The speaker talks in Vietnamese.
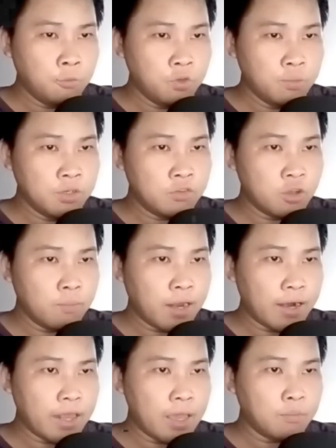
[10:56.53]
Viên Minh sớm
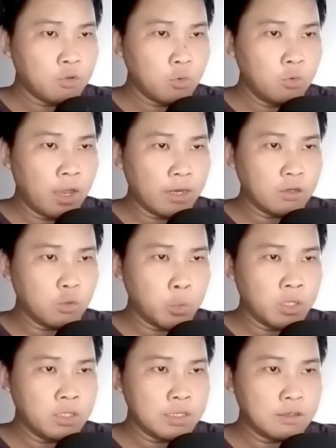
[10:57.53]
đã đem ngũ hành
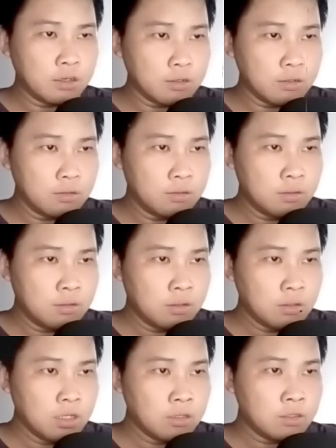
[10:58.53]
huyễn diệt trận
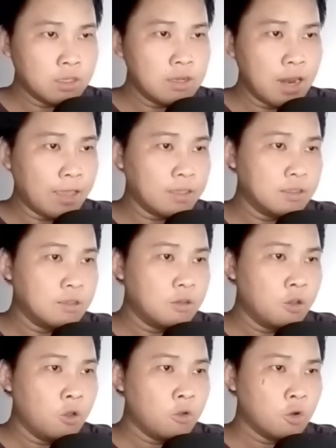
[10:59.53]
đình chỉ lại,
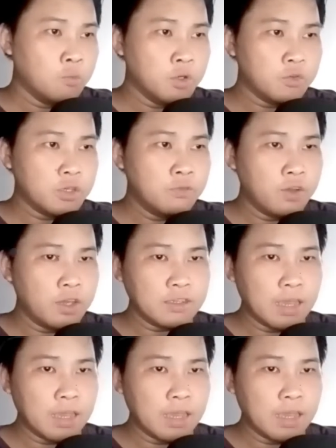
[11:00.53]
cũng điều chỉnh về